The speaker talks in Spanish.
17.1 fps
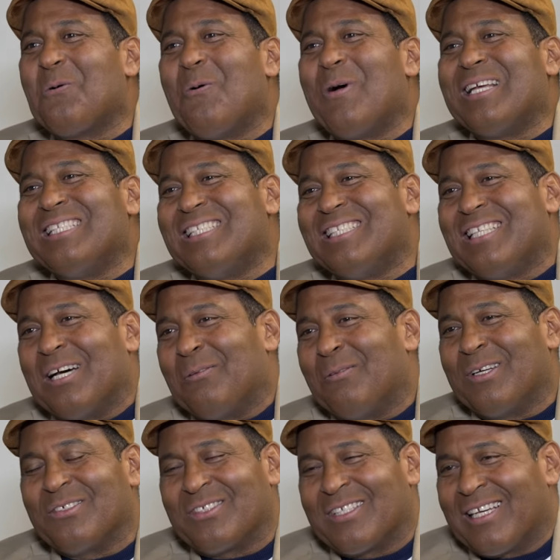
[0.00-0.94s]

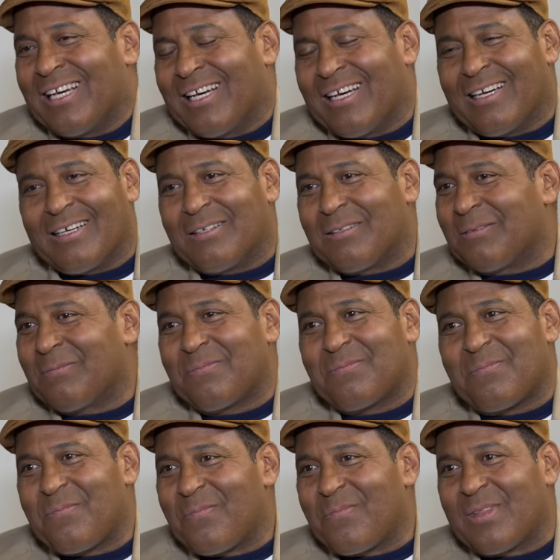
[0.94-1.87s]
Cuéntame, o sea,
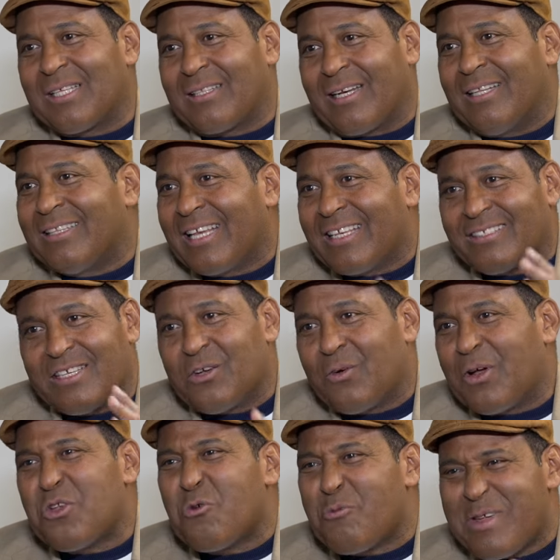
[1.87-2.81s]
Vaya. 35
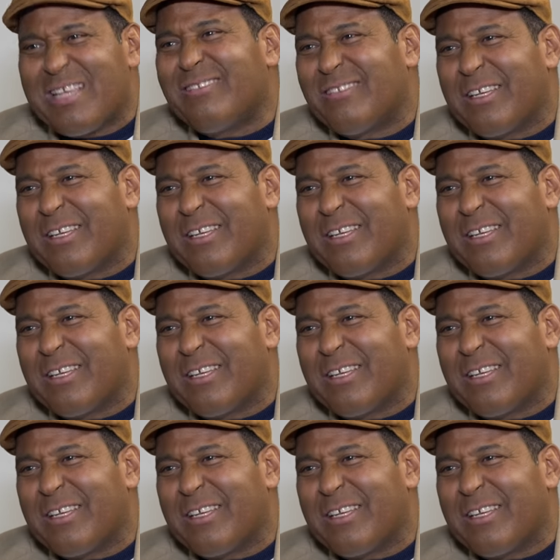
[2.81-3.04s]
años bien